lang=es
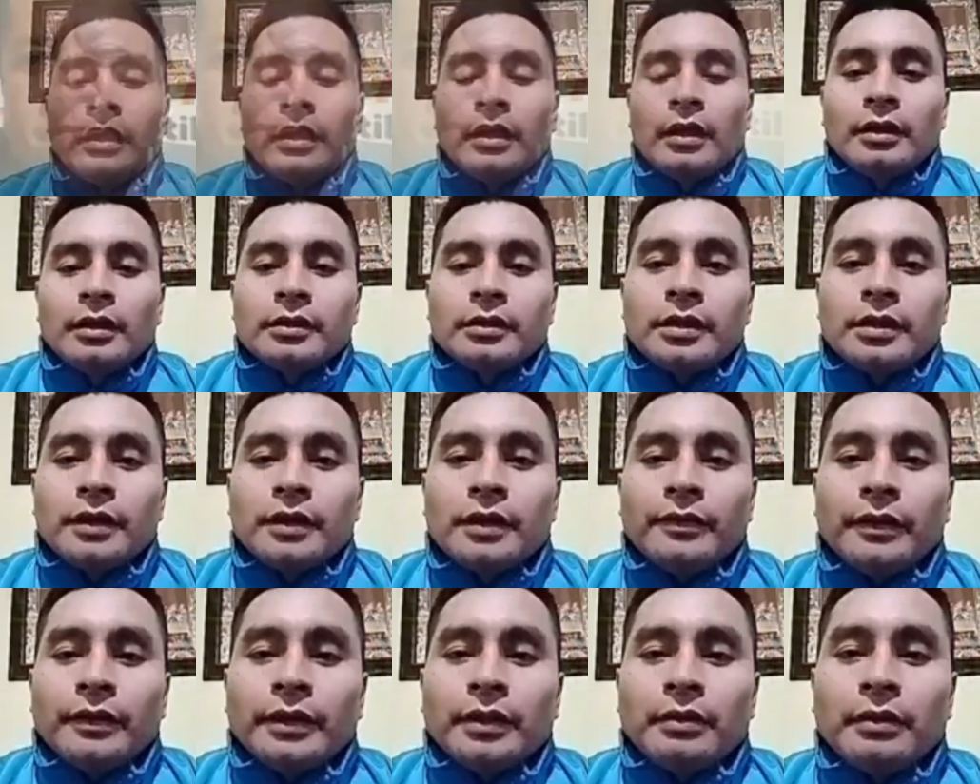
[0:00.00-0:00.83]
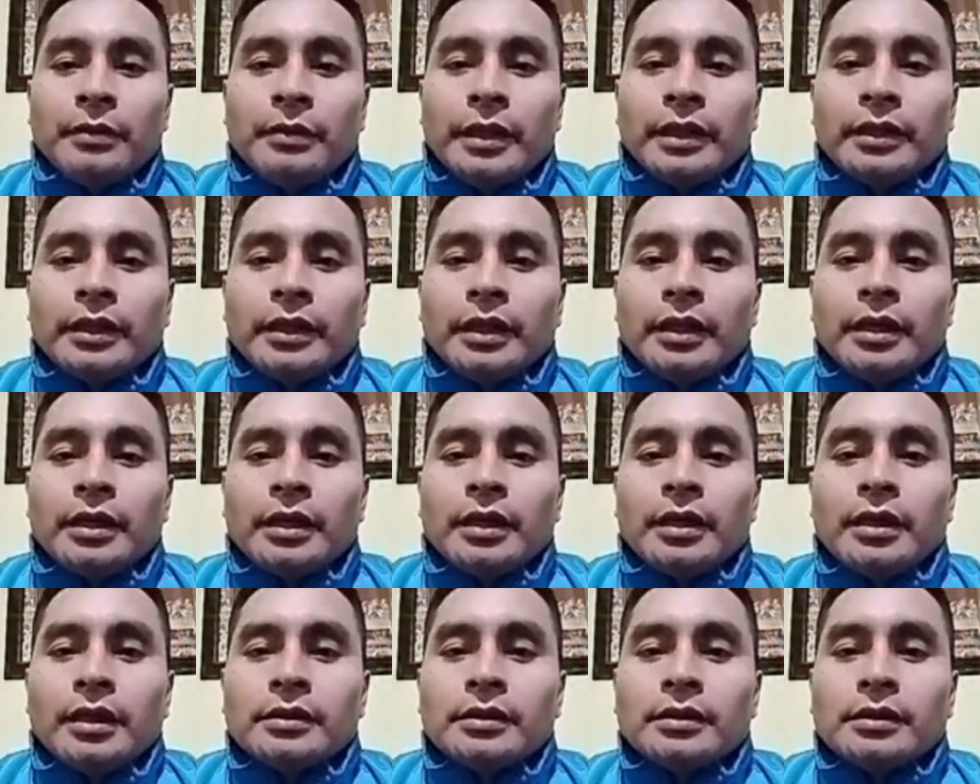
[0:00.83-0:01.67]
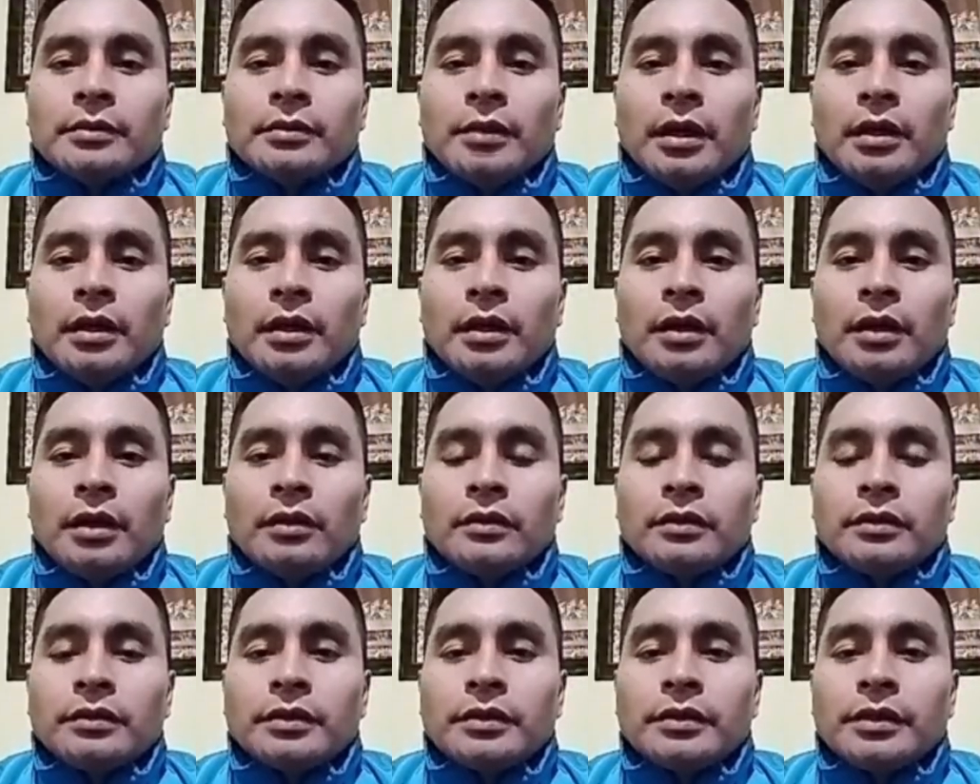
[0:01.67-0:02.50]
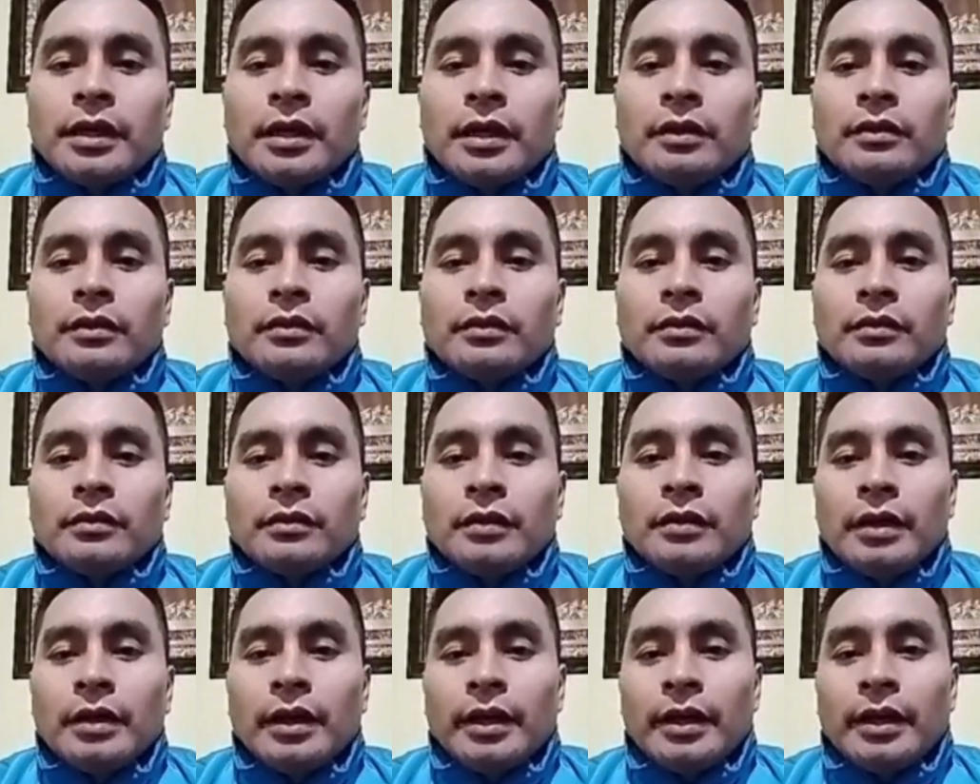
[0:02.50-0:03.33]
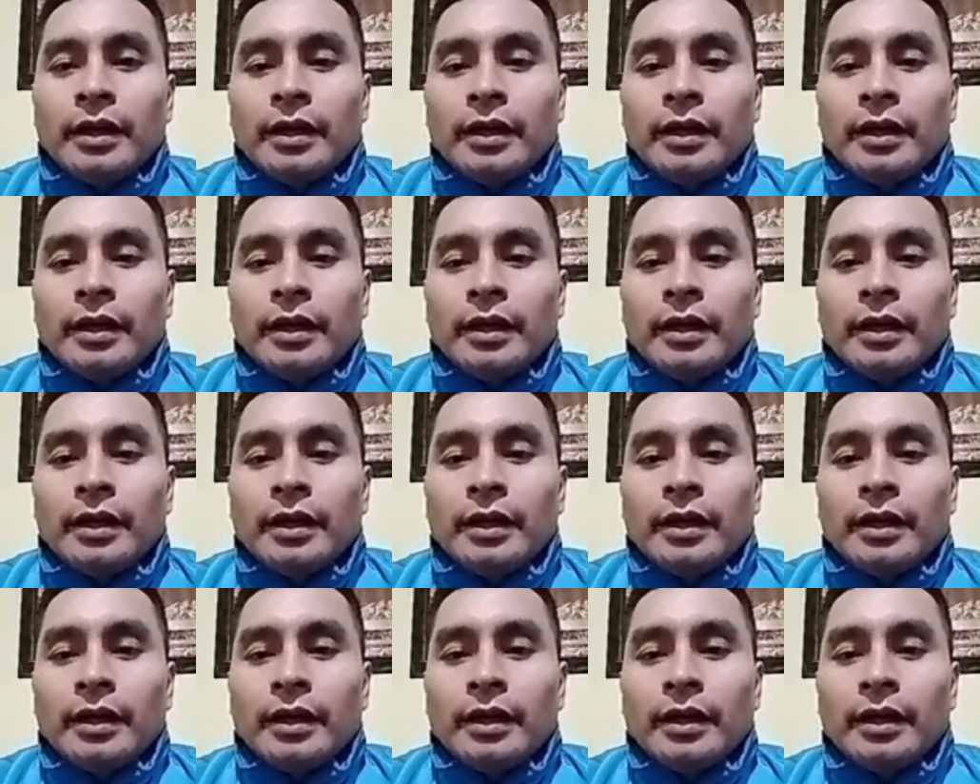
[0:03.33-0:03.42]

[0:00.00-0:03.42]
Sí, efectivamente, estimado licenciado.